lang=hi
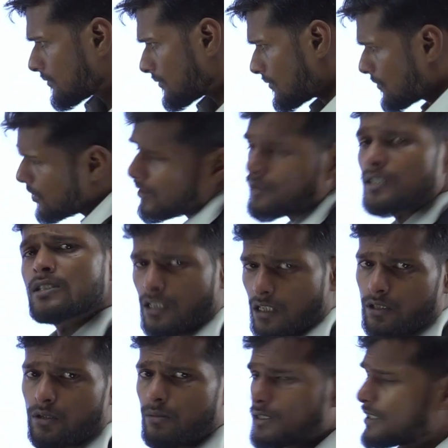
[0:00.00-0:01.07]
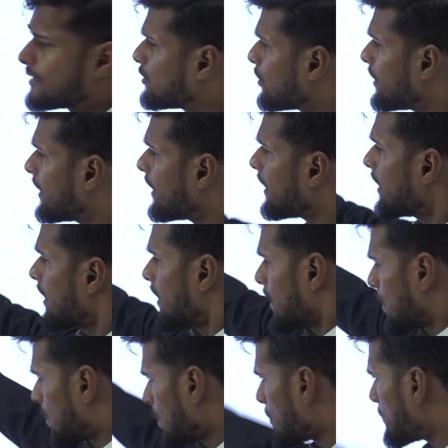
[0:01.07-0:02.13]
छत्तीसगढ़ यूनिवर्सिटी तो ये
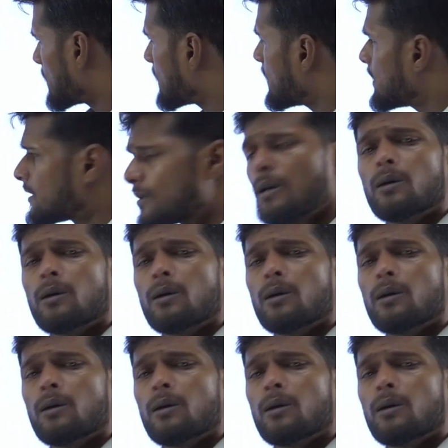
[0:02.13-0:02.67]
यूनिवर्सिटीज़